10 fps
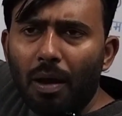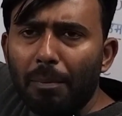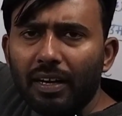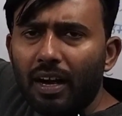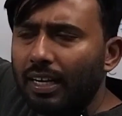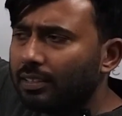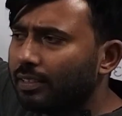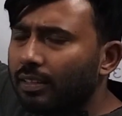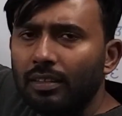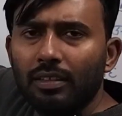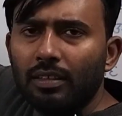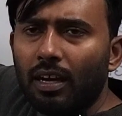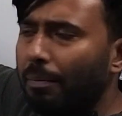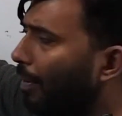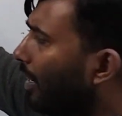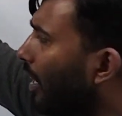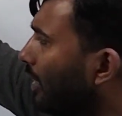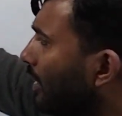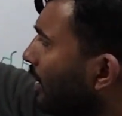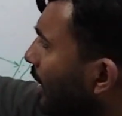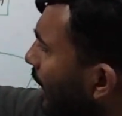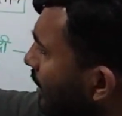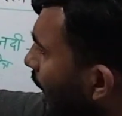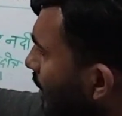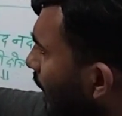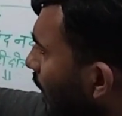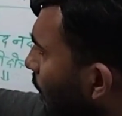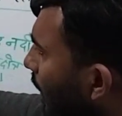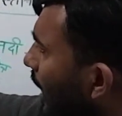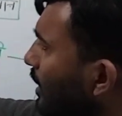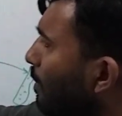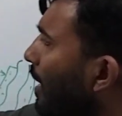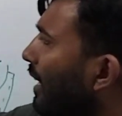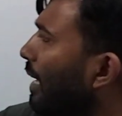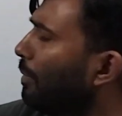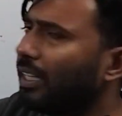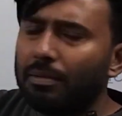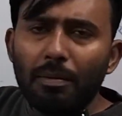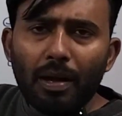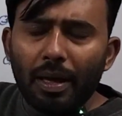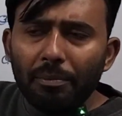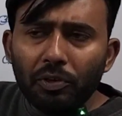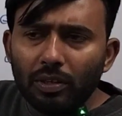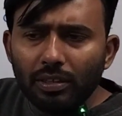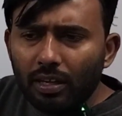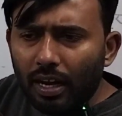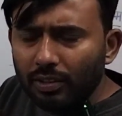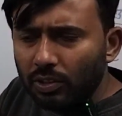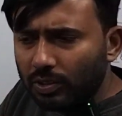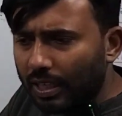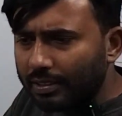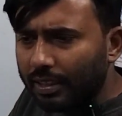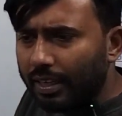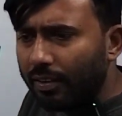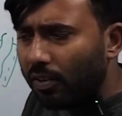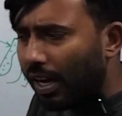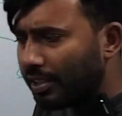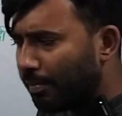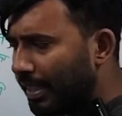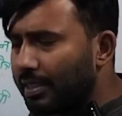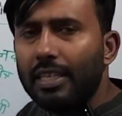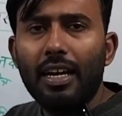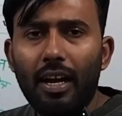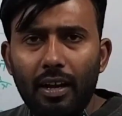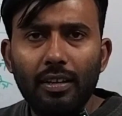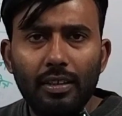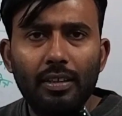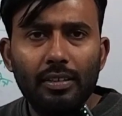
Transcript: अपर कास्ट अपर कास्ट की जगह शासन लोअर कास्ट पे आ गया मतलब अब जो शासन है ना वो कास्ट बेस नहीं रहा